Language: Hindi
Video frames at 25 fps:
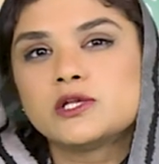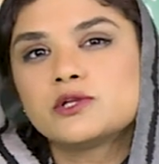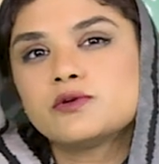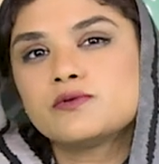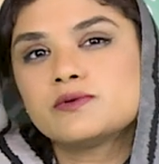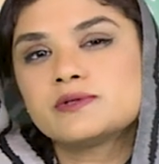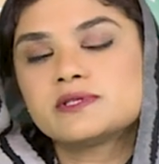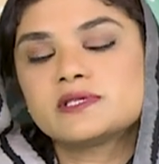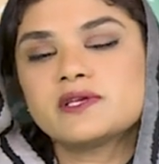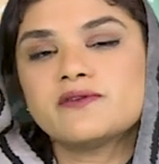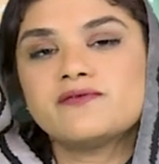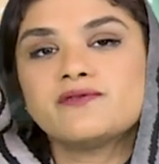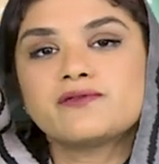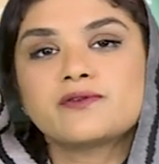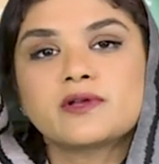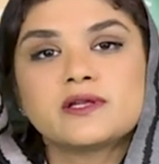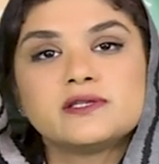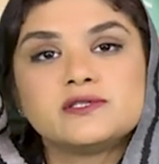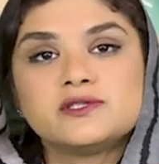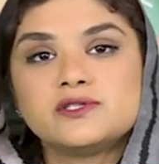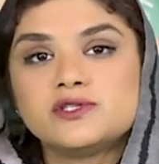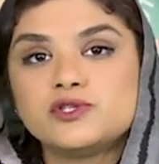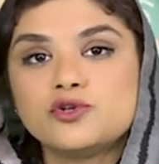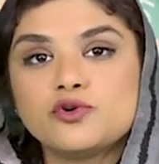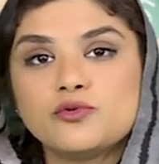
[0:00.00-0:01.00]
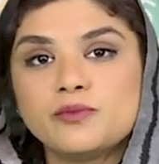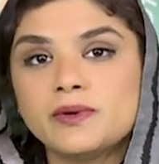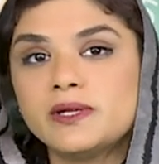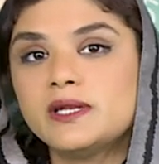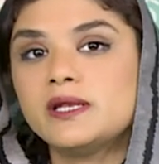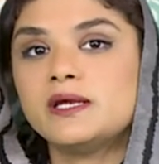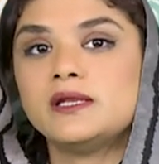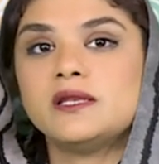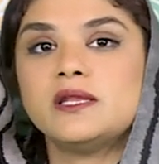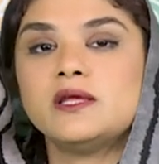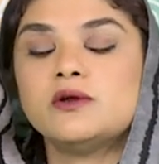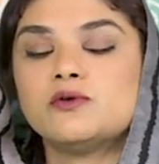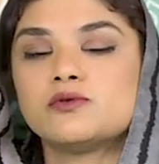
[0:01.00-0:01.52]
तो सिर्फ कंज्यूमर
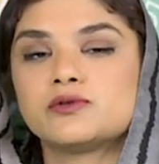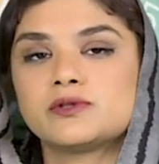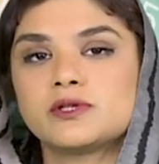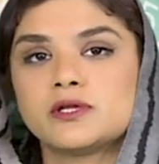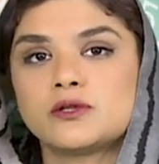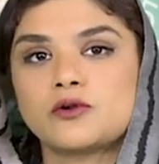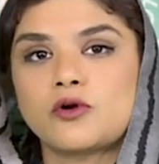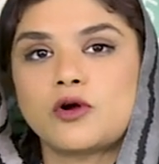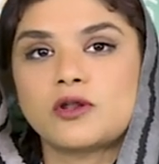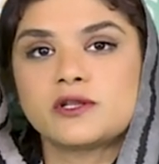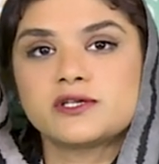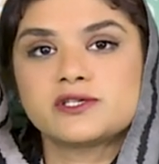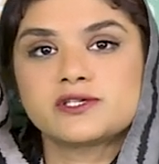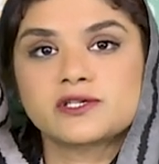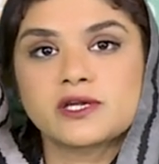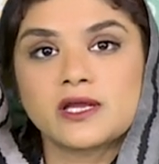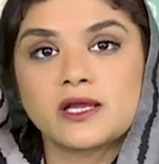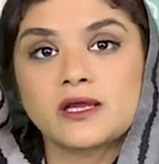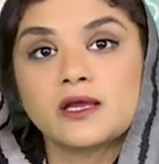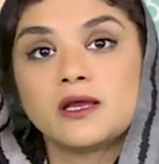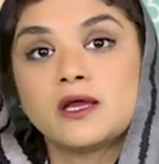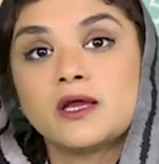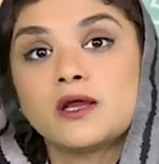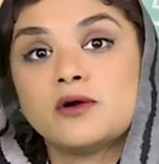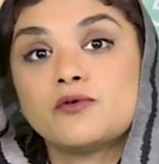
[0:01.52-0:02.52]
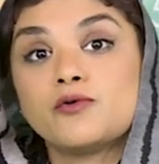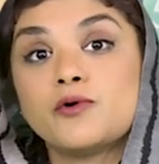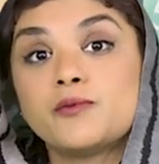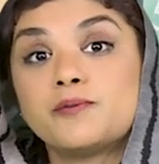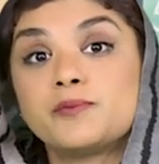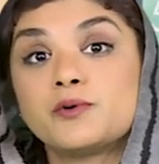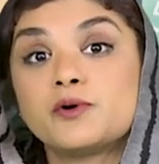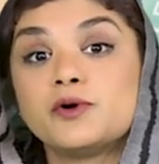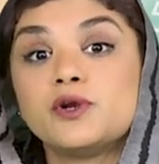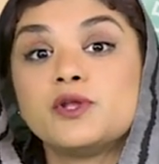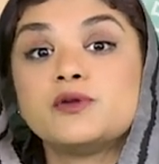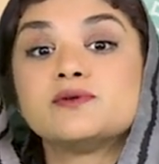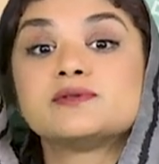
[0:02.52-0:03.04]
ही नहीं होते नॉलेज के वो
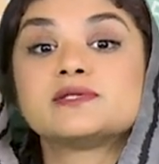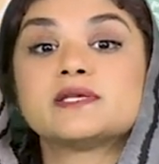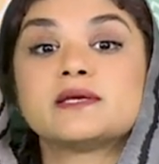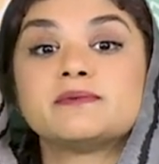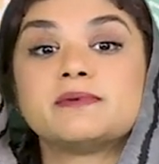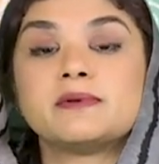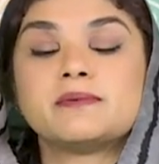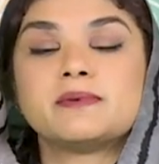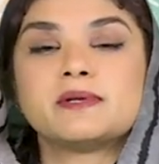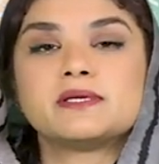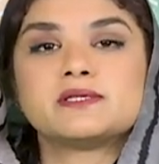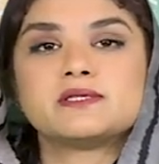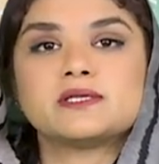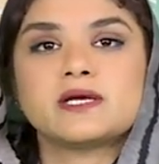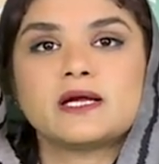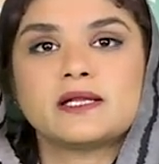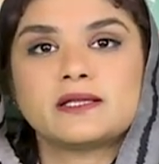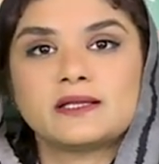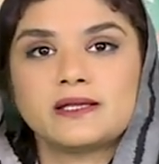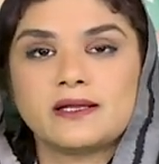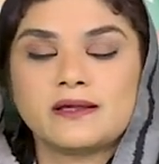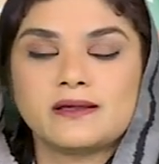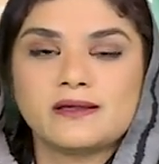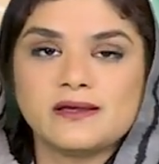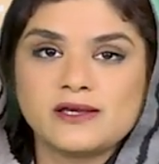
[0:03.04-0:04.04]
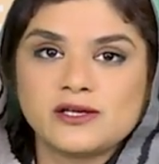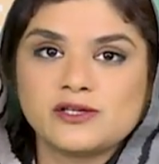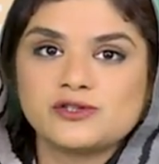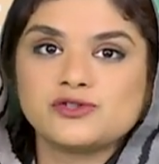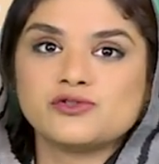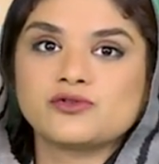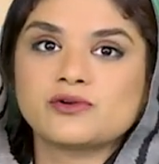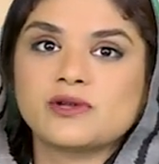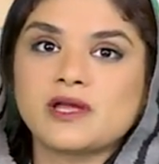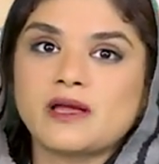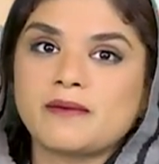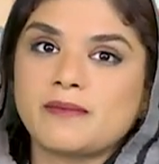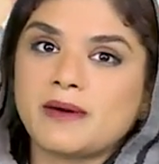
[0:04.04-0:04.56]
प्रोड्यूसर भी बन जाते हैं
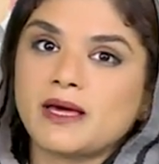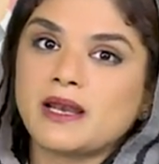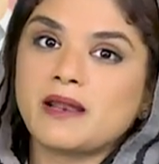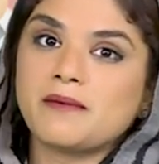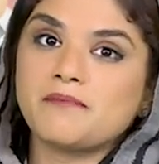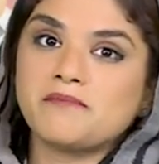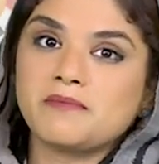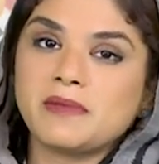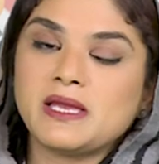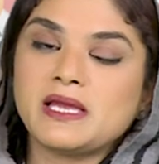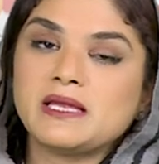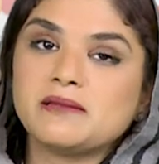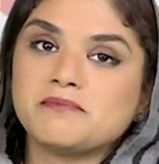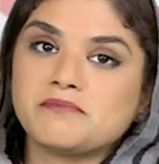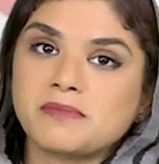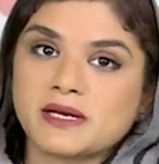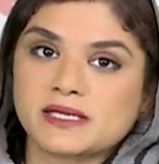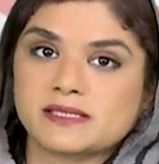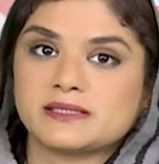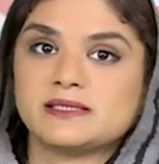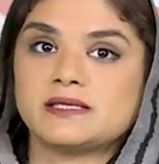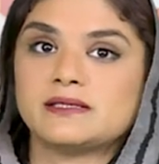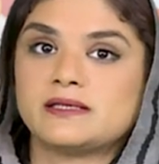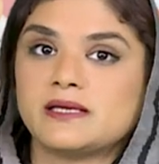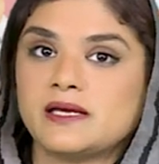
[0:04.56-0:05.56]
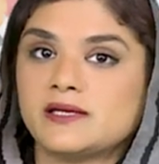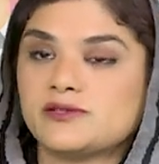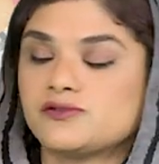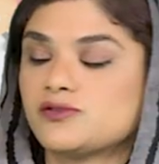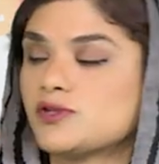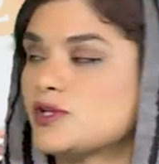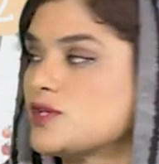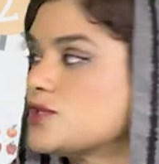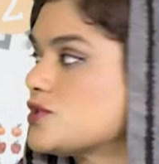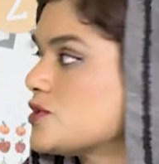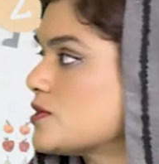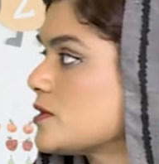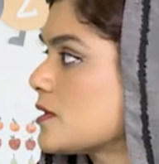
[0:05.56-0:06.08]
जो कि हमारा मेन मकसद है
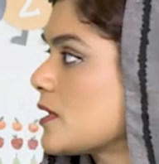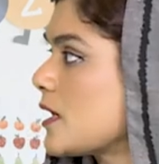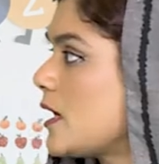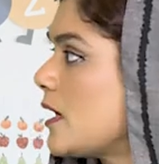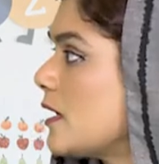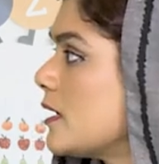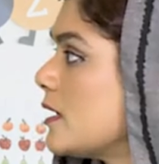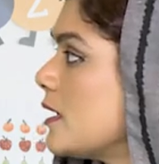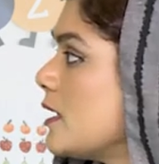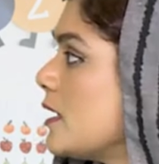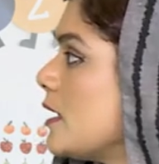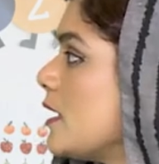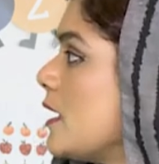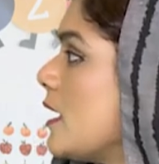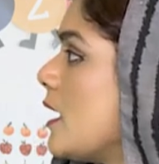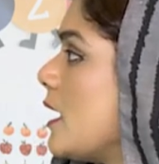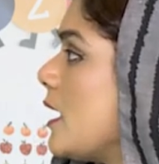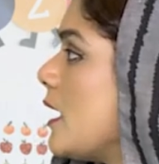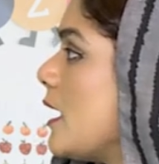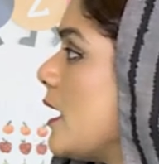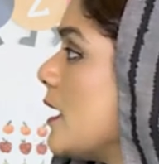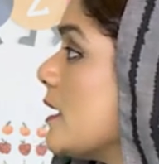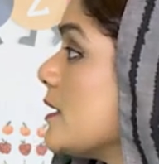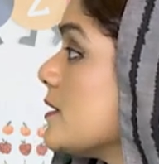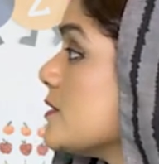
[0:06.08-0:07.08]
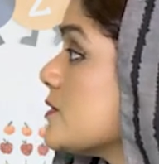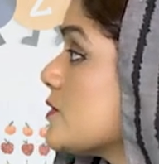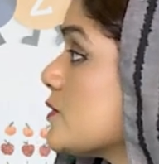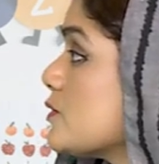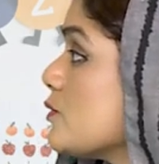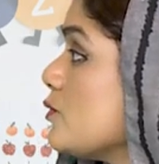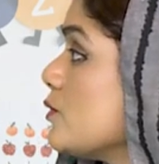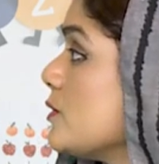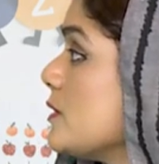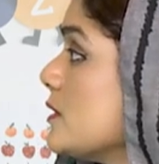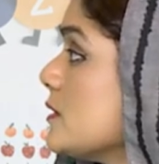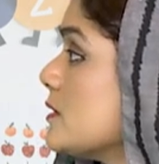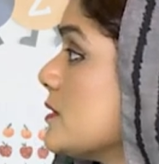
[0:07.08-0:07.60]
एजुकेशन का
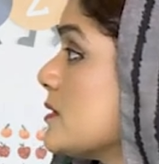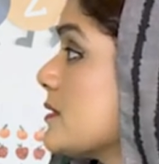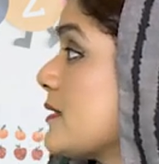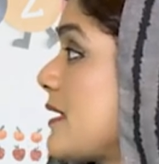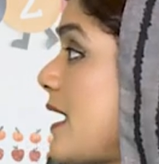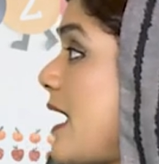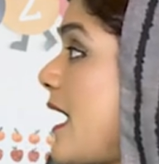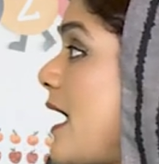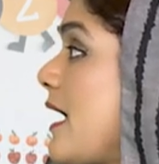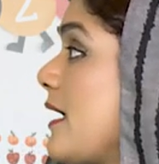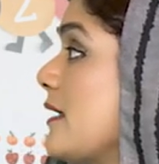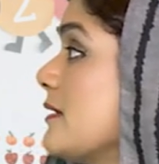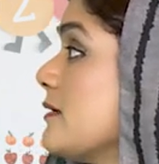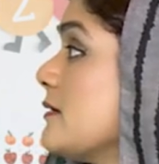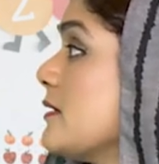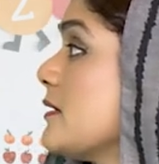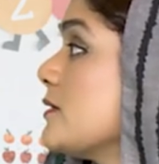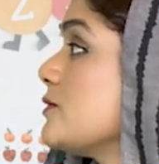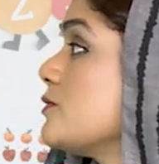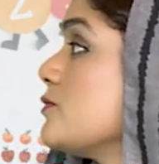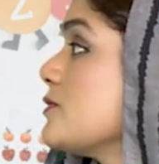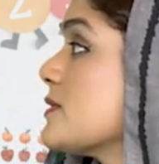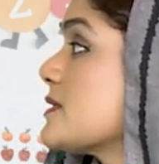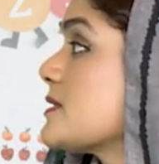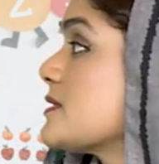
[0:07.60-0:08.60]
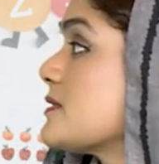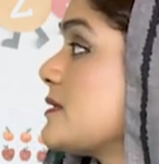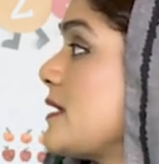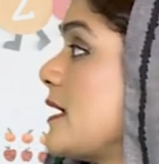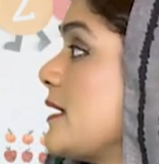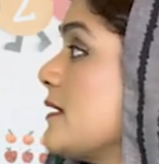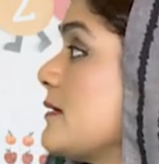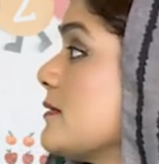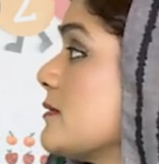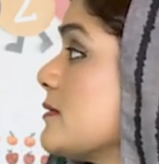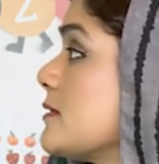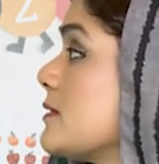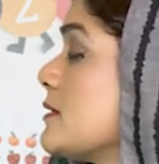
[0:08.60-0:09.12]
स्टूडेंट कैन टू
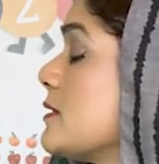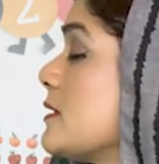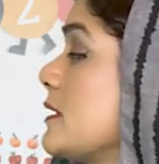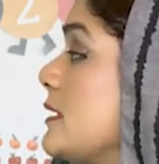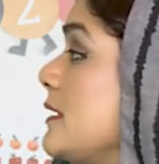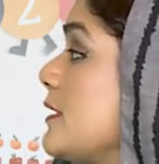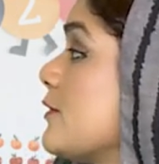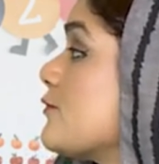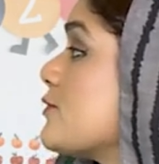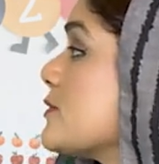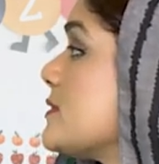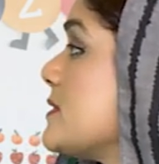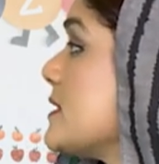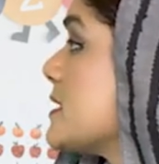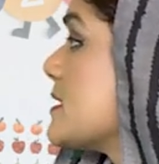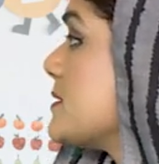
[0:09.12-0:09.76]
एक्सटेंड लिटरेसी